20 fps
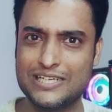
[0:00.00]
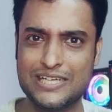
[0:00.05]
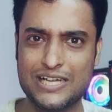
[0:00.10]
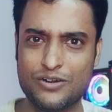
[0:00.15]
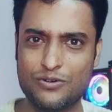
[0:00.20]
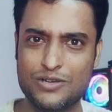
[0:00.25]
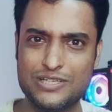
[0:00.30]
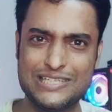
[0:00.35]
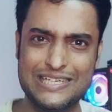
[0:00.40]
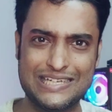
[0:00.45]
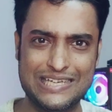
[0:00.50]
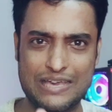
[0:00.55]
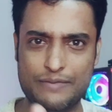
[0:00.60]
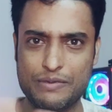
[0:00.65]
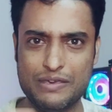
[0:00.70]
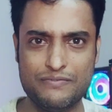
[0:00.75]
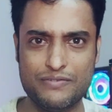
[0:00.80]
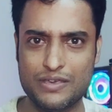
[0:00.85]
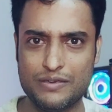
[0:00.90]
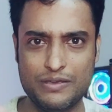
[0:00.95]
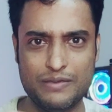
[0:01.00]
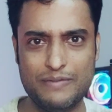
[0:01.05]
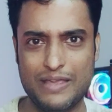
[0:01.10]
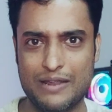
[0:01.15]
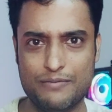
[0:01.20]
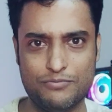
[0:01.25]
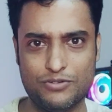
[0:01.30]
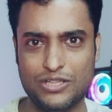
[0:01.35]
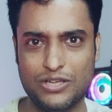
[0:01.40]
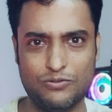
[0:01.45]
ঠিকঠাক রয়েছে গেমিং ফেমিং
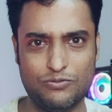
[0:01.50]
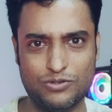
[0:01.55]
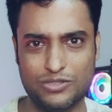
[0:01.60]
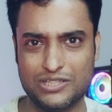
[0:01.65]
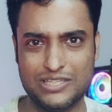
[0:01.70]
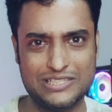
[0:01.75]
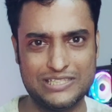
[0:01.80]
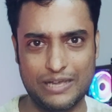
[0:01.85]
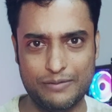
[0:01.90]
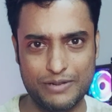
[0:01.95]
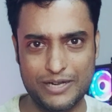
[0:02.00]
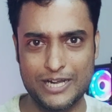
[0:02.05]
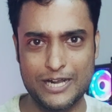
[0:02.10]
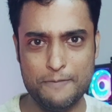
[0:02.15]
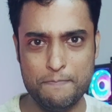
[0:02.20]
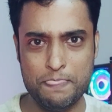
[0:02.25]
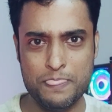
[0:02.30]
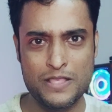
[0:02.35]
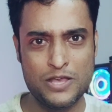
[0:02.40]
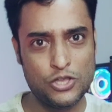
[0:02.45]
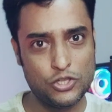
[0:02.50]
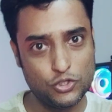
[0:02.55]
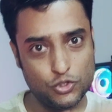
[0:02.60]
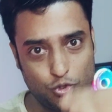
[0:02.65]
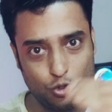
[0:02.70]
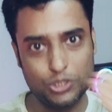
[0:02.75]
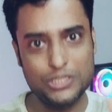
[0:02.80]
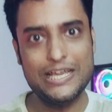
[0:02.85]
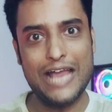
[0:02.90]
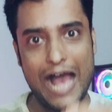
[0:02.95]
এর মধ্যে করতে যাবেন না
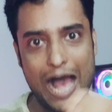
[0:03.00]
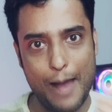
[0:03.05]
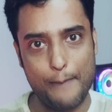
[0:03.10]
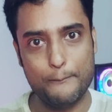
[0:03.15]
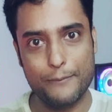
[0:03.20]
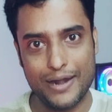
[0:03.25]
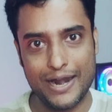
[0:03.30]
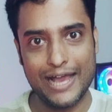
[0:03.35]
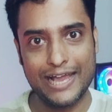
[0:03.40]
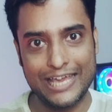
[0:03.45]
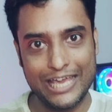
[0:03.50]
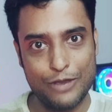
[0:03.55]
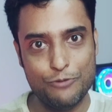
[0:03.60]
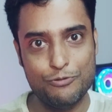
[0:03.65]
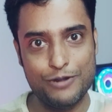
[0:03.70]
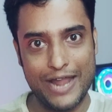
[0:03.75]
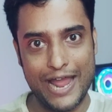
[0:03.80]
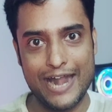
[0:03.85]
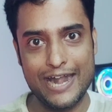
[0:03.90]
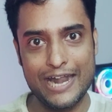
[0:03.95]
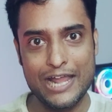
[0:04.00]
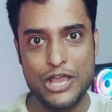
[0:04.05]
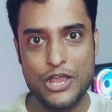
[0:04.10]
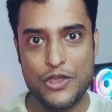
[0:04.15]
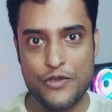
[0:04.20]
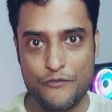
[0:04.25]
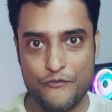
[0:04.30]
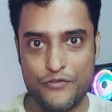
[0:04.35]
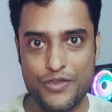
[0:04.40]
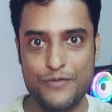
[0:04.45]
যদি আপনারা কেউ নেন
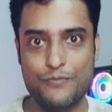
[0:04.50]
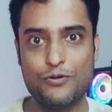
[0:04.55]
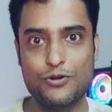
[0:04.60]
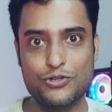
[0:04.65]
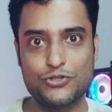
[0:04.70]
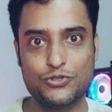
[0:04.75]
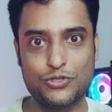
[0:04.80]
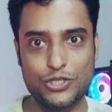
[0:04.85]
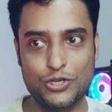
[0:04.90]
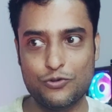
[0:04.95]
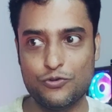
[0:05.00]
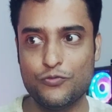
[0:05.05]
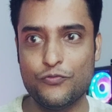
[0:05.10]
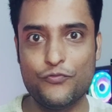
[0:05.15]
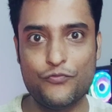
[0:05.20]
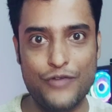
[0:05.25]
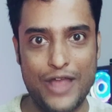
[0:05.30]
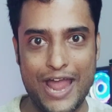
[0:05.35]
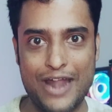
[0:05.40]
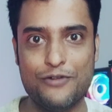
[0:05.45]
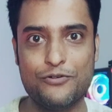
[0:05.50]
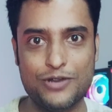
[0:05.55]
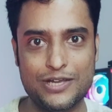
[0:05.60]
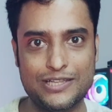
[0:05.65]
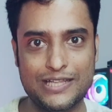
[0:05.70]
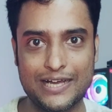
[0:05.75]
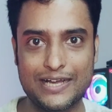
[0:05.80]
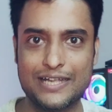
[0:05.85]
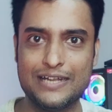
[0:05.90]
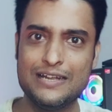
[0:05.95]
ভিভোর যদি খুব ফ্যান
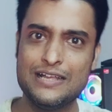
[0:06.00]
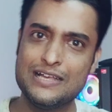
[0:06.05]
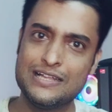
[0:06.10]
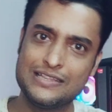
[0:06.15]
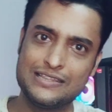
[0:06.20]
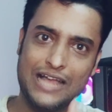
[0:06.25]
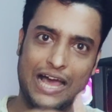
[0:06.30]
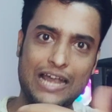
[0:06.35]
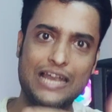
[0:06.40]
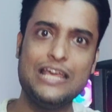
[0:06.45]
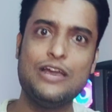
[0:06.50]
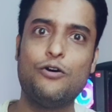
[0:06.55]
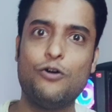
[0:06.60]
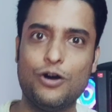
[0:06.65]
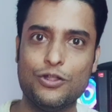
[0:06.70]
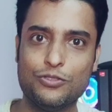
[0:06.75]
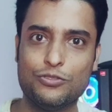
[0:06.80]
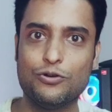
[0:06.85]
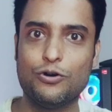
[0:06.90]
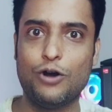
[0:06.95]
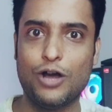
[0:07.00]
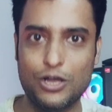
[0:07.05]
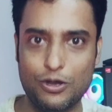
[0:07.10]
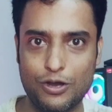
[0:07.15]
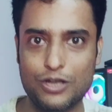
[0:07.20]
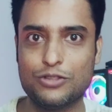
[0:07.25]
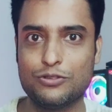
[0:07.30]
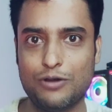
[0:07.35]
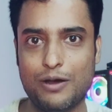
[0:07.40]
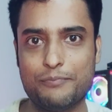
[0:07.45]
হয়ে থাকেন তাহলেই হয়
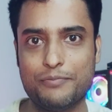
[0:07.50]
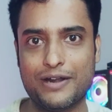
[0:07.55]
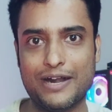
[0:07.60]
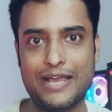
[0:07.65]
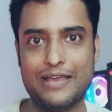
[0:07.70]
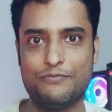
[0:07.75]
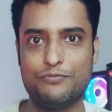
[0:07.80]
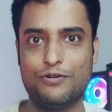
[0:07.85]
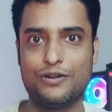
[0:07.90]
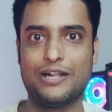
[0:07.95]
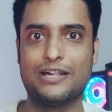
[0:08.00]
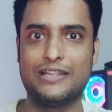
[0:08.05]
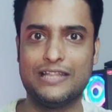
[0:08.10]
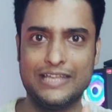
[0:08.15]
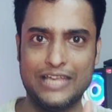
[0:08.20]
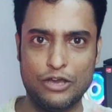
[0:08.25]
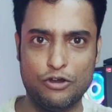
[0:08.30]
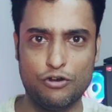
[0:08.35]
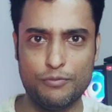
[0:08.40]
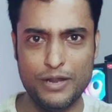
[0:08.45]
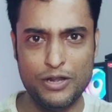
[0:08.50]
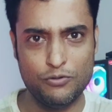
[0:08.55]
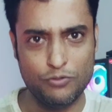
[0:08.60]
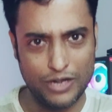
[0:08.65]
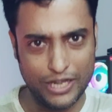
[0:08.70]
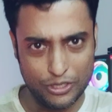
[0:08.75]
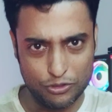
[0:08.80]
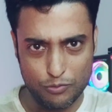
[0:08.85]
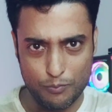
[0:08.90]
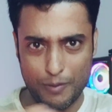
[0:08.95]
হয়তো আপনারা এই ফোনটার দিকে এগোবেন
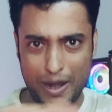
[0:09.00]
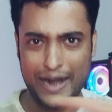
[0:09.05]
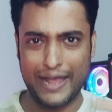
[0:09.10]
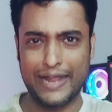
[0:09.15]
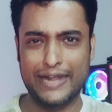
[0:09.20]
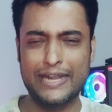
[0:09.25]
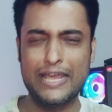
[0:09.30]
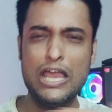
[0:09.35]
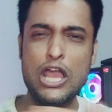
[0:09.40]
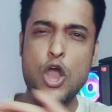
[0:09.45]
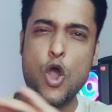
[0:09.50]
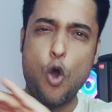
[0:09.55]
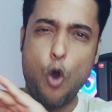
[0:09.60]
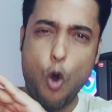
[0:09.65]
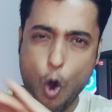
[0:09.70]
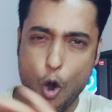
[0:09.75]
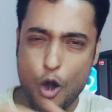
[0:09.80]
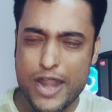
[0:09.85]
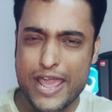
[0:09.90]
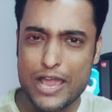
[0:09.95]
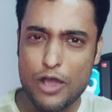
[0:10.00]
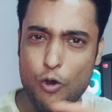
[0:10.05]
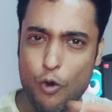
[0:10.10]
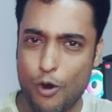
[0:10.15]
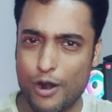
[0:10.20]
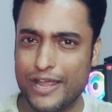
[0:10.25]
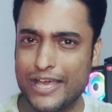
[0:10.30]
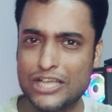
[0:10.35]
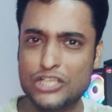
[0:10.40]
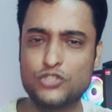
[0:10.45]
নইলে কিন্তু মার্কেটে অনেক
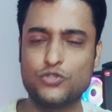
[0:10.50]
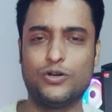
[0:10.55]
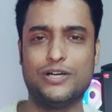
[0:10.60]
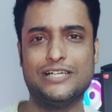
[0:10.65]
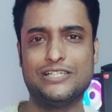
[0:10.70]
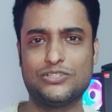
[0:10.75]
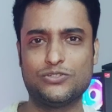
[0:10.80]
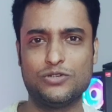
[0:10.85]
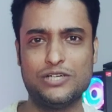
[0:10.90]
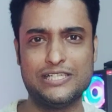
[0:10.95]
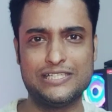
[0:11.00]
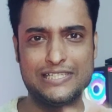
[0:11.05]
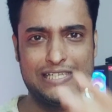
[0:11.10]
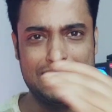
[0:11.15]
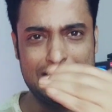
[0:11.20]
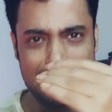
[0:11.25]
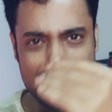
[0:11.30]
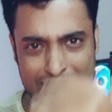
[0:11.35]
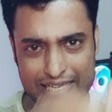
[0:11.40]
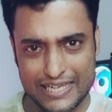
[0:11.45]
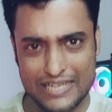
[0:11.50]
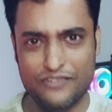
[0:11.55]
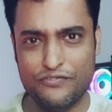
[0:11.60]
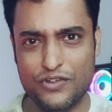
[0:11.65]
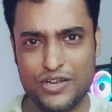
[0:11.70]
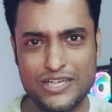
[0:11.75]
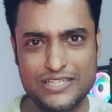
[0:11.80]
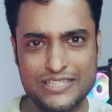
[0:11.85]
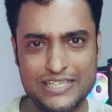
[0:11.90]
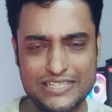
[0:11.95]
অনেক চয়েস রয়েছে
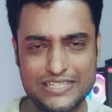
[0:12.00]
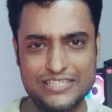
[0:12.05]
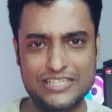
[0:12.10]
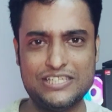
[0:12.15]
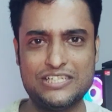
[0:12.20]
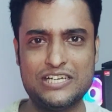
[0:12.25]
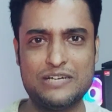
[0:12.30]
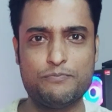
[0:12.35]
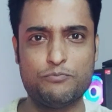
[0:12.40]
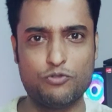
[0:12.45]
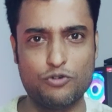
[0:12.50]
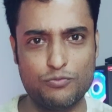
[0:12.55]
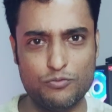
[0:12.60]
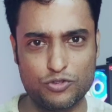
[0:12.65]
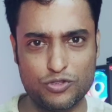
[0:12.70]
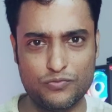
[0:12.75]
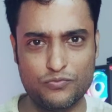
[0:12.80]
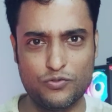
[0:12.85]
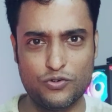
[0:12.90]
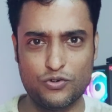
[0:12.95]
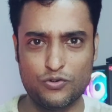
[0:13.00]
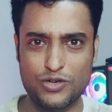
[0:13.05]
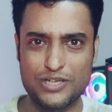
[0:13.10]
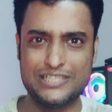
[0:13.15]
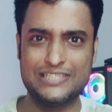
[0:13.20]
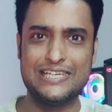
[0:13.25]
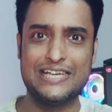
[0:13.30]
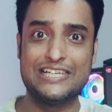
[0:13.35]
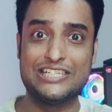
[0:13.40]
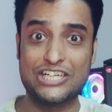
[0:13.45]
ইনফিনিক্সের জিটি টেন প্রোর মতন ফোন
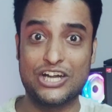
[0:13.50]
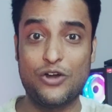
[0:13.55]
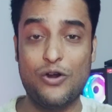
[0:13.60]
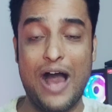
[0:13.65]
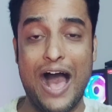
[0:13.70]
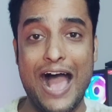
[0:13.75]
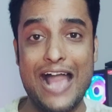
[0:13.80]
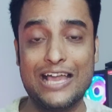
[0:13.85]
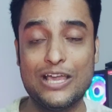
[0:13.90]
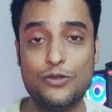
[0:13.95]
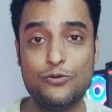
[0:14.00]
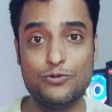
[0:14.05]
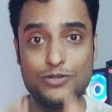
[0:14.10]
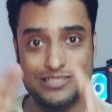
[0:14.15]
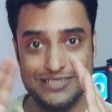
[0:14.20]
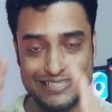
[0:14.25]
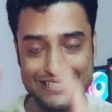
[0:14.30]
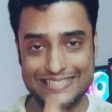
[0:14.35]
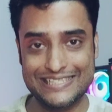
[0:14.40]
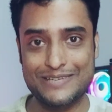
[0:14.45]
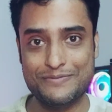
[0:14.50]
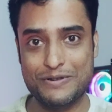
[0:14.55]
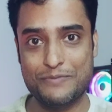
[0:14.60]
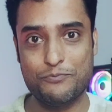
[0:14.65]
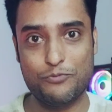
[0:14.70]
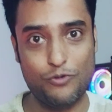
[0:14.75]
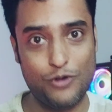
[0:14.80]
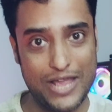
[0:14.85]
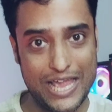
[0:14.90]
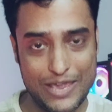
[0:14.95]
রয়েছে এছাড়াও আইকিউ জি সেভেন
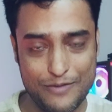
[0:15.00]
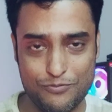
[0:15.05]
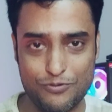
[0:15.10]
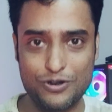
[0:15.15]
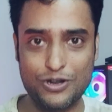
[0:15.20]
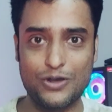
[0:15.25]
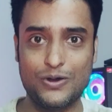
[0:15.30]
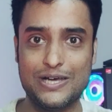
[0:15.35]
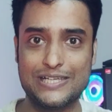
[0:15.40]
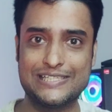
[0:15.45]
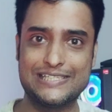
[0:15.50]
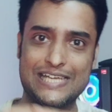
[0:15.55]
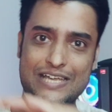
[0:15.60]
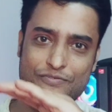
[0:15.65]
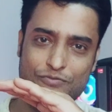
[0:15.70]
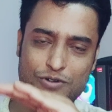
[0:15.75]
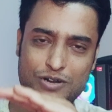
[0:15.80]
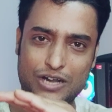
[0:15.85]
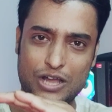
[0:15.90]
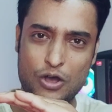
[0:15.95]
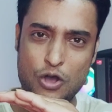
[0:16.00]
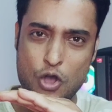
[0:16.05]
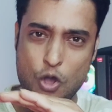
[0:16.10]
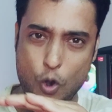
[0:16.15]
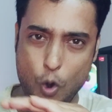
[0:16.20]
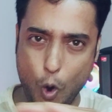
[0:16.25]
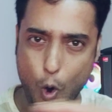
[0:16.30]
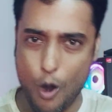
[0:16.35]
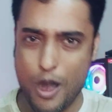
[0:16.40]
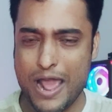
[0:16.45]
প্রো এই ফোনটাও আসছে এই ফোনটা
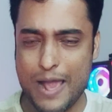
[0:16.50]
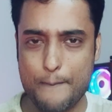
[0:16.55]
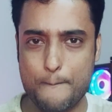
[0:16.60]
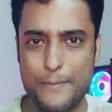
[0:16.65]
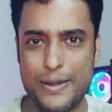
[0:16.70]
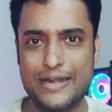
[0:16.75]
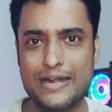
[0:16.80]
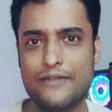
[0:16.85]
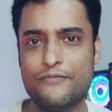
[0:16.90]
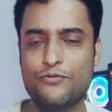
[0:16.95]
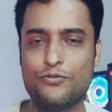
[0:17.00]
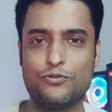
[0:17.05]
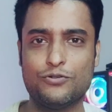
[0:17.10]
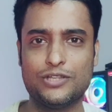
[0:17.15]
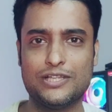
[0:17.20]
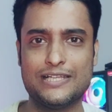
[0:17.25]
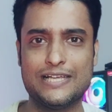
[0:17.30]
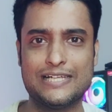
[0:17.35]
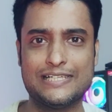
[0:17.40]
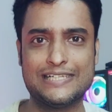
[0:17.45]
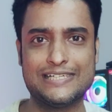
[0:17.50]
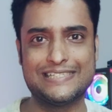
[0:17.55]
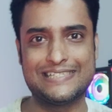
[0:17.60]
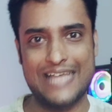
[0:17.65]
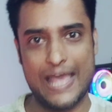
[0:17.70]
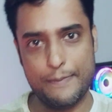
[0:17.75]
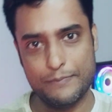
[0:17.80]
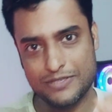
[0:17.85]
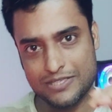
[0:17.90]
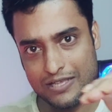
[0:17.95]
অনেক বেটার ফোন হতে যাচ্ছে
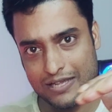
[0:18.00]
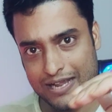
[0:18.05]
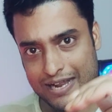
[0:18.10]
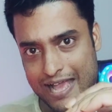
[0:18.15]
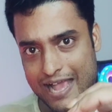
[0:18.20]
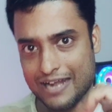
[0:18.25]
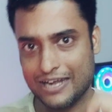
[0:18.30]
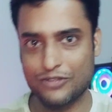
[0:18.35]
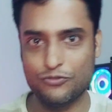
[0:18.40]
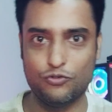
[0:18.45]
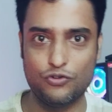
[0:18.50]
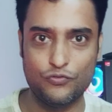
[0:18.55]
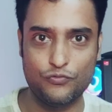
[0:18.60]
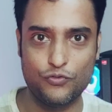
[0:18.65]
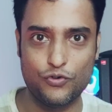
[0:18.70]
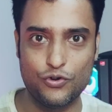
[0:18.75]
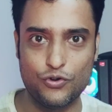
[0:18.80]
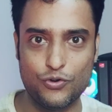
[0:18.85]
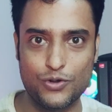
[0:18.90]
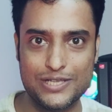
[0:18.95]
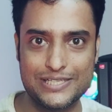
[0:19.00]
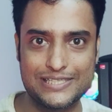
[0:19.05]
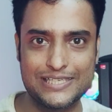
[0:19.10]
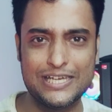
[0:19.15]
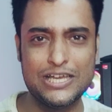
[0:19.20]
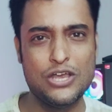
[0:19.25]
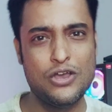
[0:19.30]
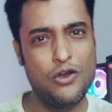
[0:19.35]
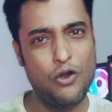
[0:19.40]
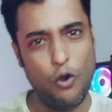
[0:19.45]
স্যামসাংয়ের একটা দুটো ফোন রয়েছে
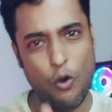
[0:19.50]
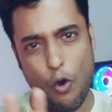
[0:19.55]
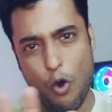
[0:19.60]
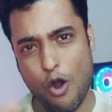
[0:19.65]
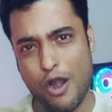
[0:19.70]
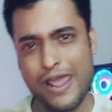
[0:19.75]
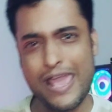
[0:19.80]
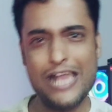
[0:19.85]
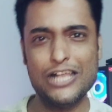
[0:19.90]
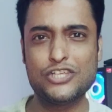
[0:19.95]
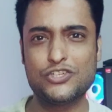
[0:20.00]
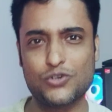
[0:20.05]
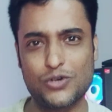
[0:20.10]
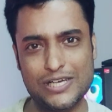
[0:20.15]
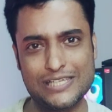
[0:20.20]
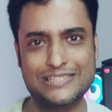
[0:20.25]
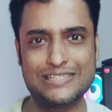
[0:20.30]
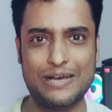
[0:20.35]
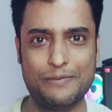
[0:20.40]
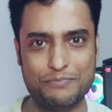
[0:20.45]
অনেক চয়েস